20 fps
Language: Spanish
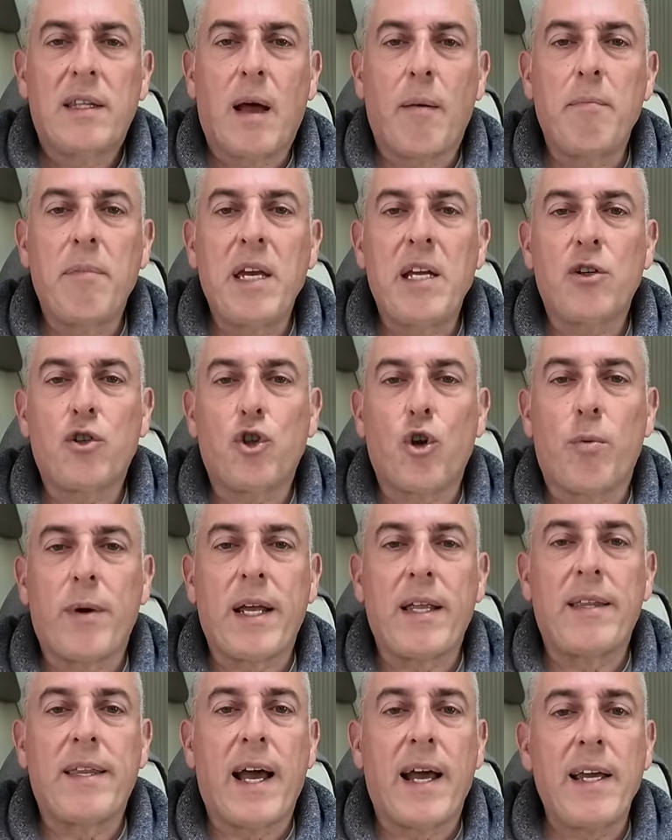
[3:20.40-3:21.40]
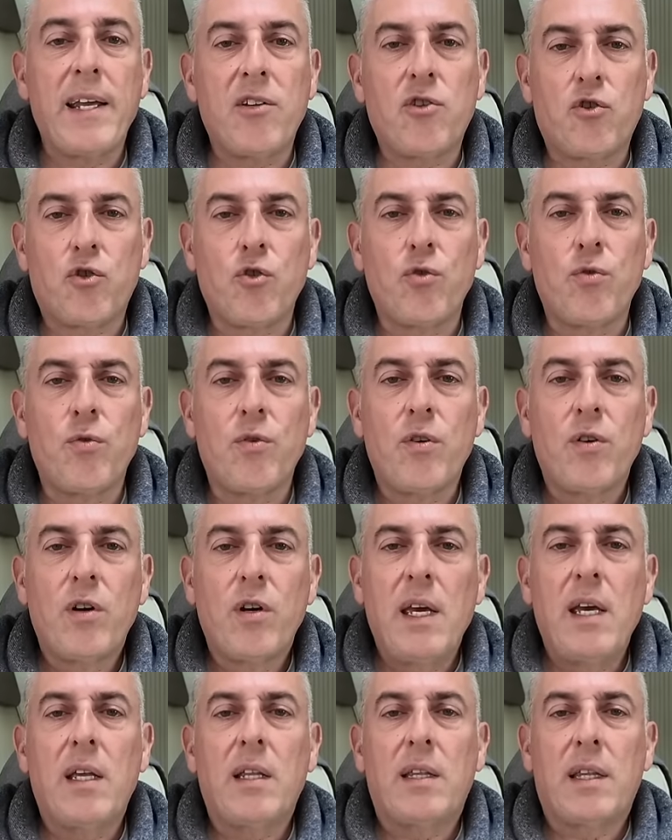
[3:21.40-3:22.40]
también sobre Daitsu
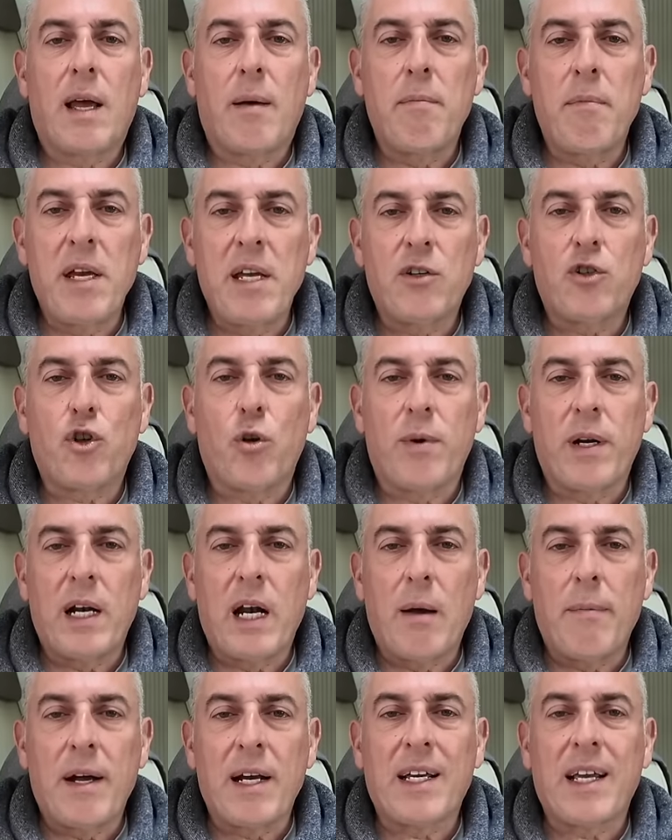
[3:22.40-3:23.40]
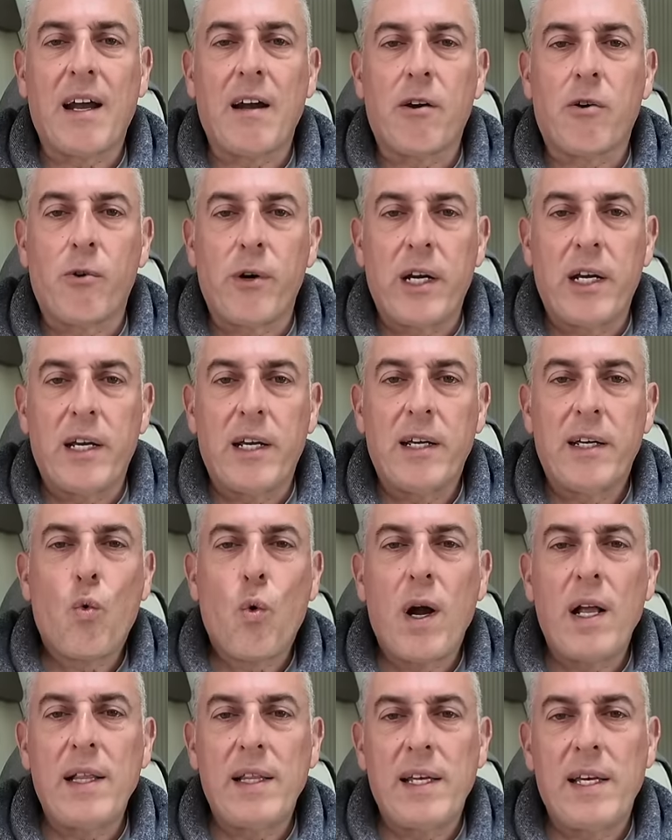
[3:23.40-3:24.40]
y también sobre la marca Gree.
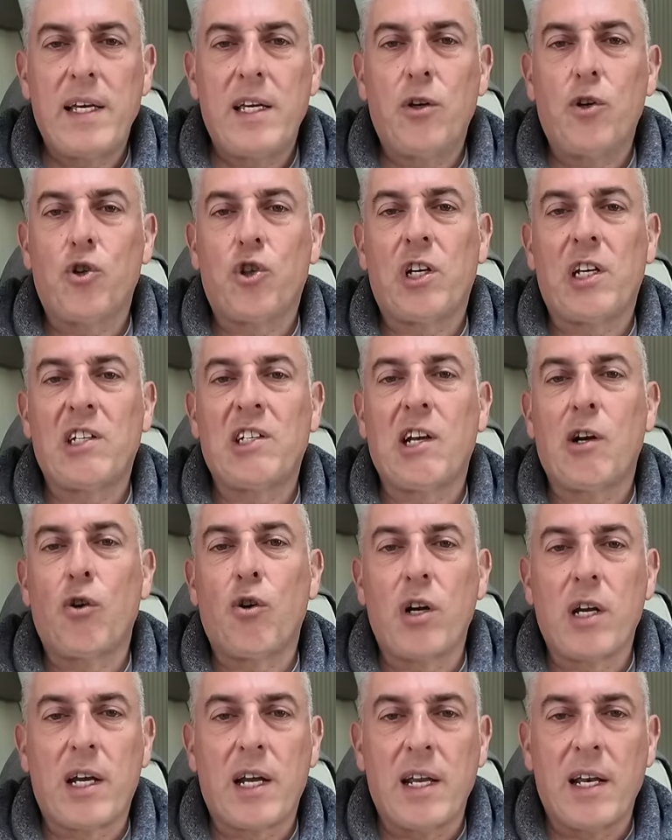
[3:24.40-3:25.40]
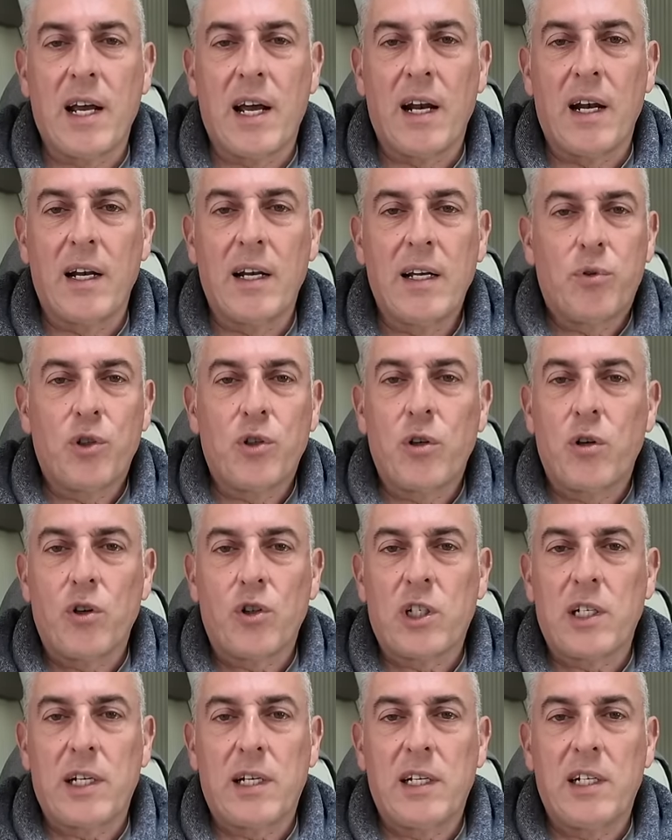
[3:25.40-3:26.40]
¿Cuál de ellos es el original? Pues no lo
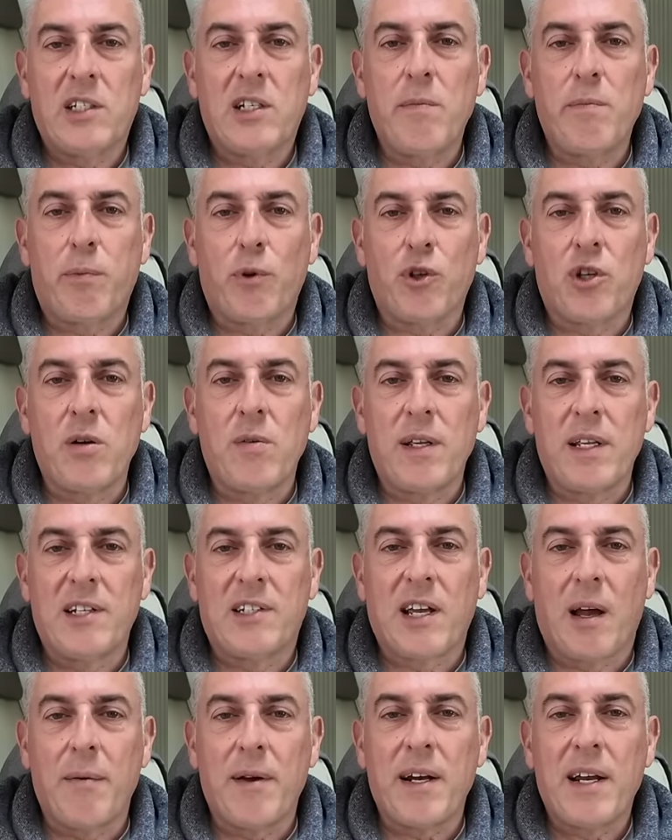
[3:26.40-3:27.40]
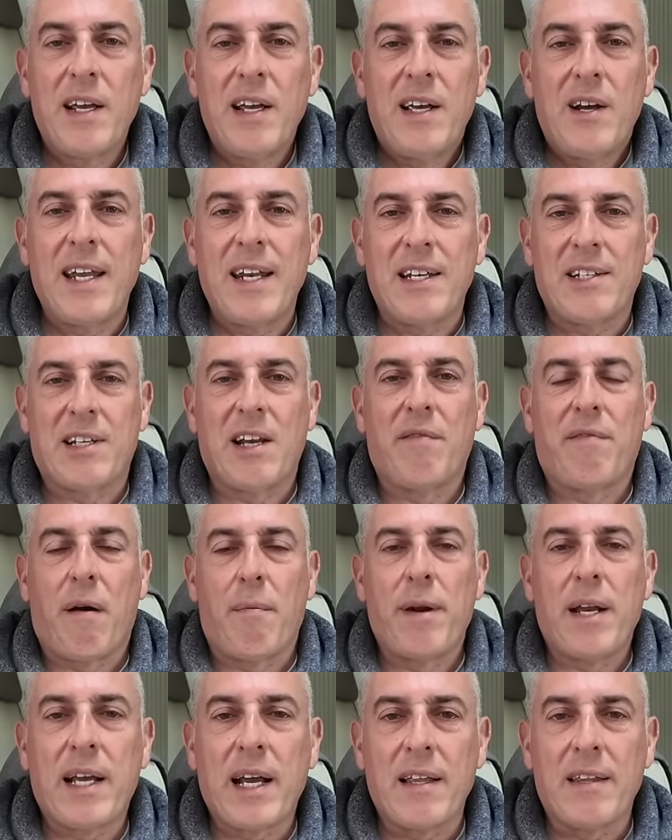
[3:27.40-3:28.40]
sé, es imposible de saber quién es el
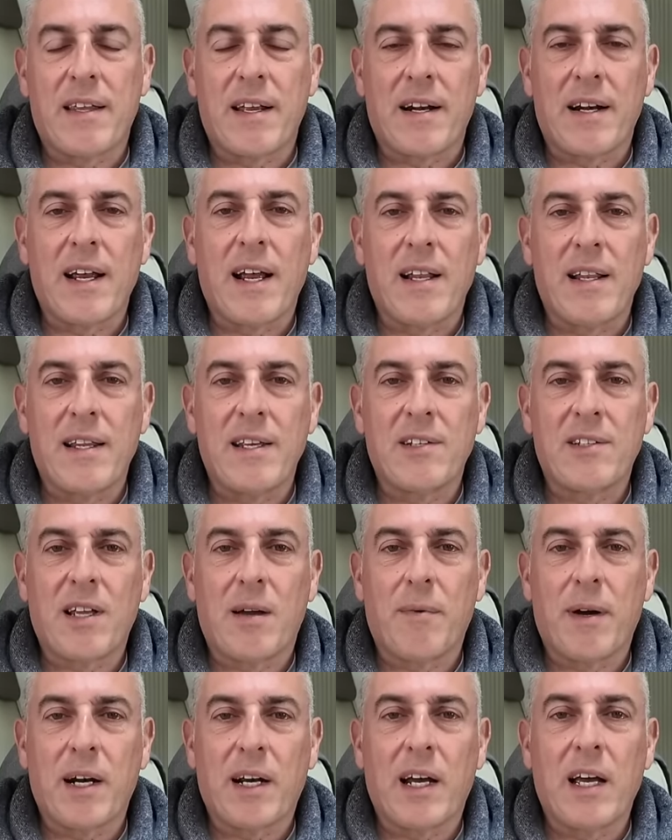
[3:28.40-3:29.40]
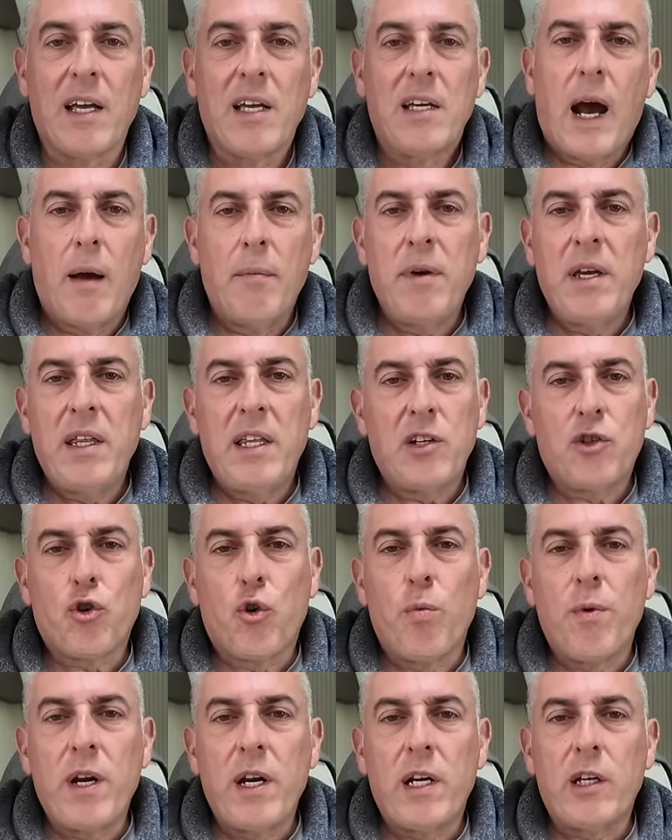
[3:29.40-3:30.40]
fabricante real de esta marca. A mí
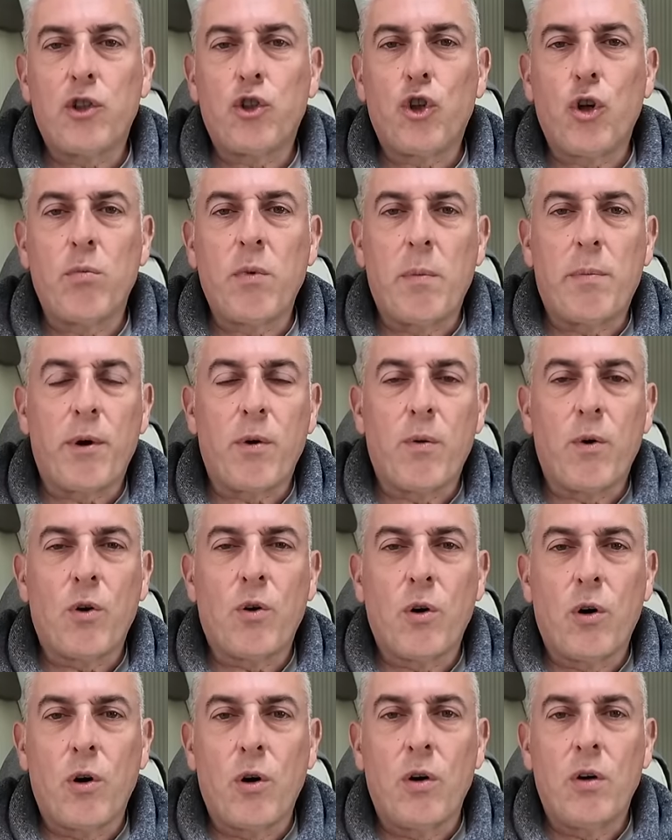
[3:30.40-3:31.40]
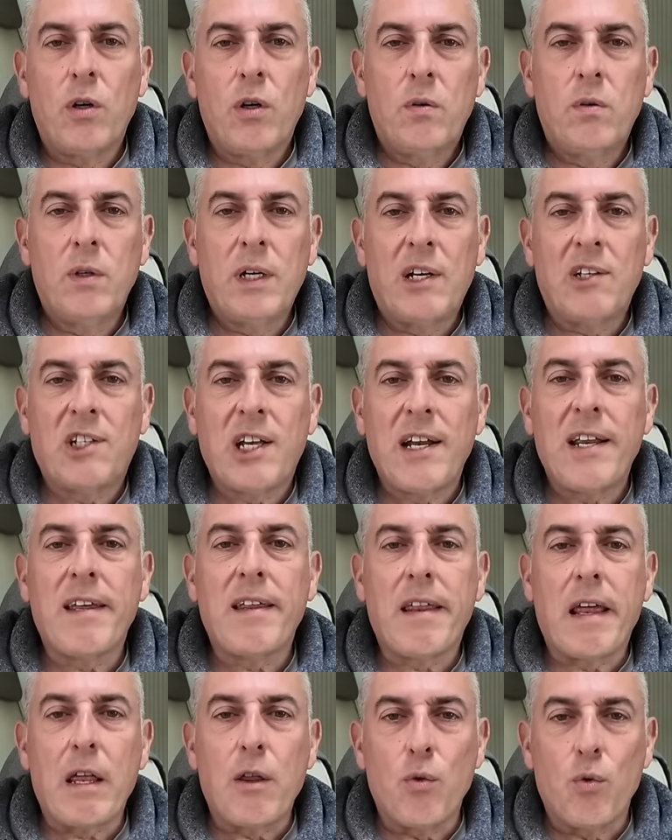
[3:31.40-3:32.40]
descubrir esto me provocó una
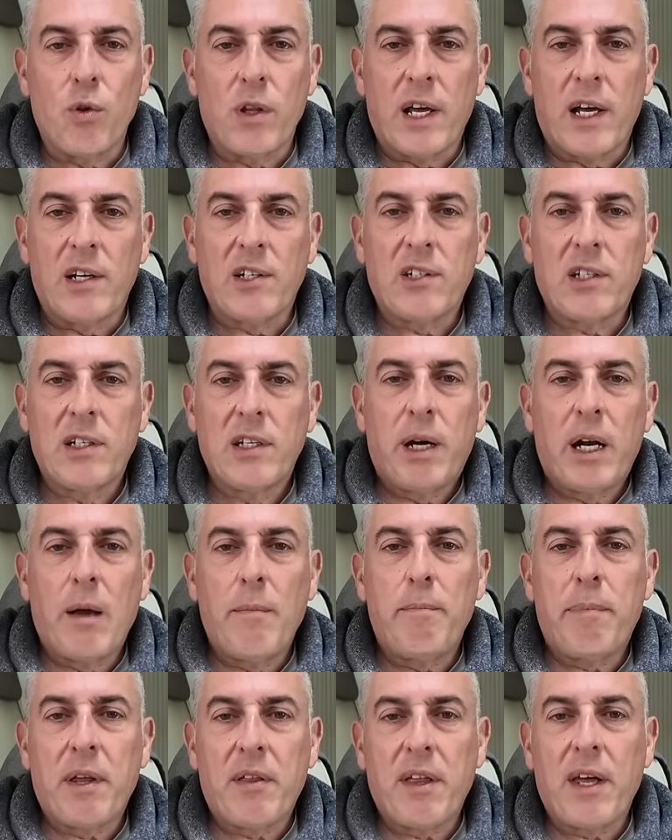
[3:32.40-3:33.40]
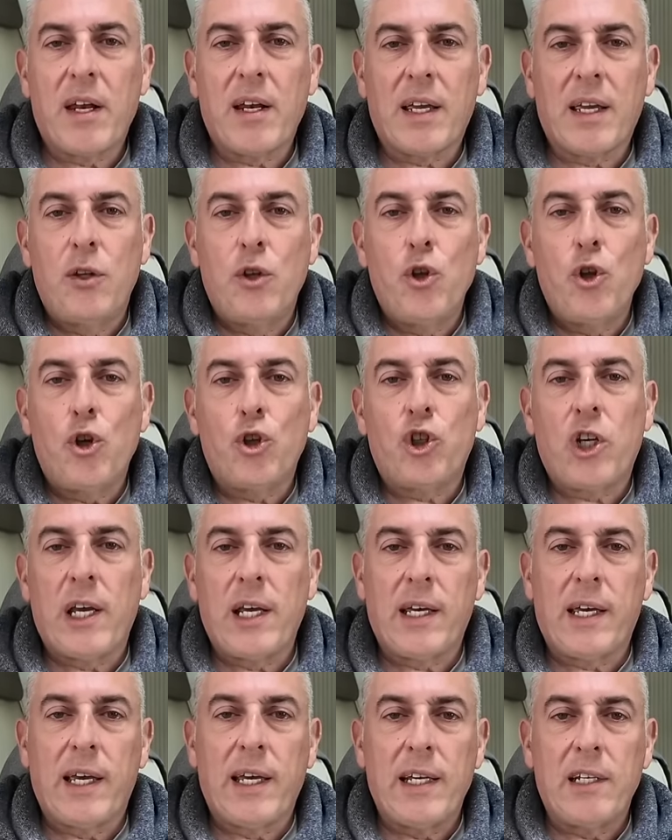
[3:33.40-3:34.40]
serie de dudas. Para empezar, no
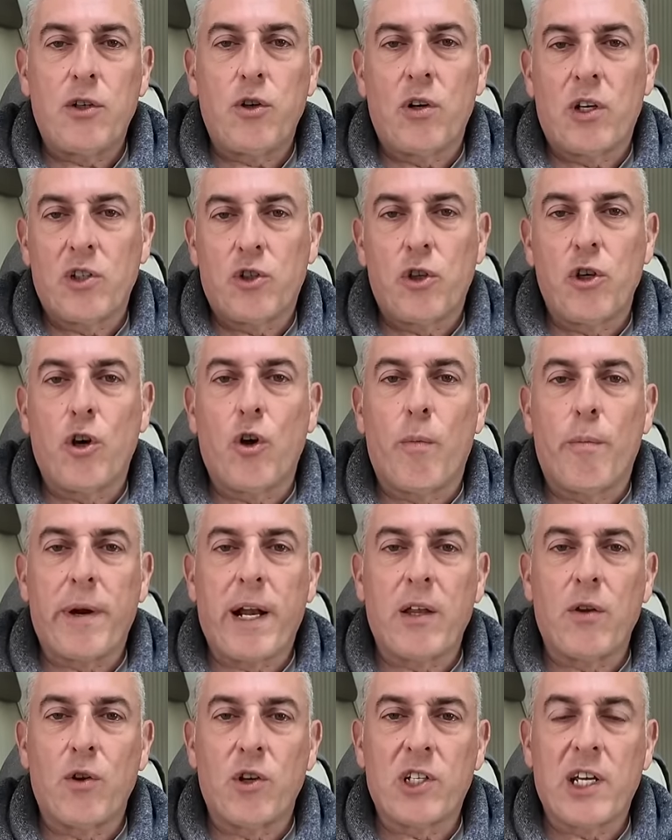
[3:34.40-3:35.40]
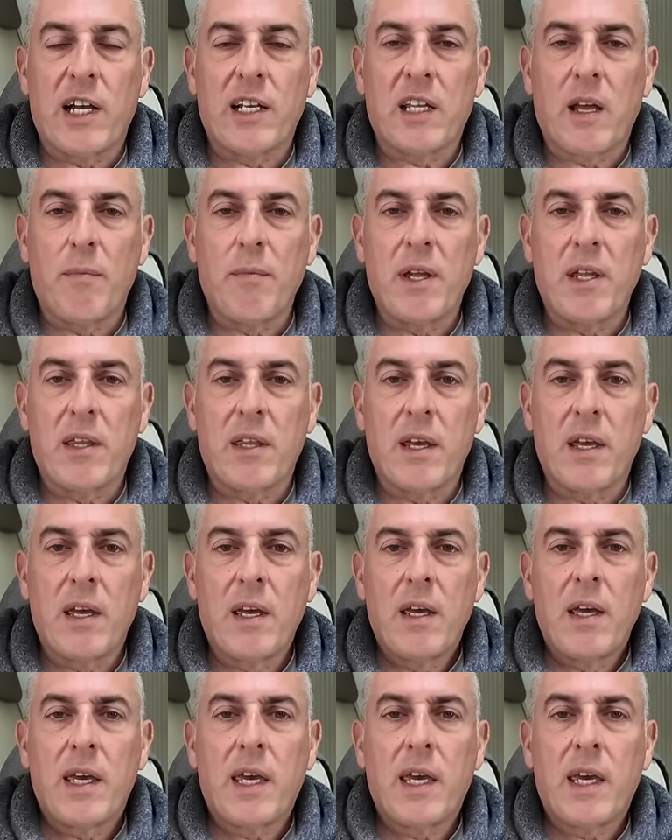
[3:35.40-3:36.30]
sé qué es lo que estoy comprando exactamente.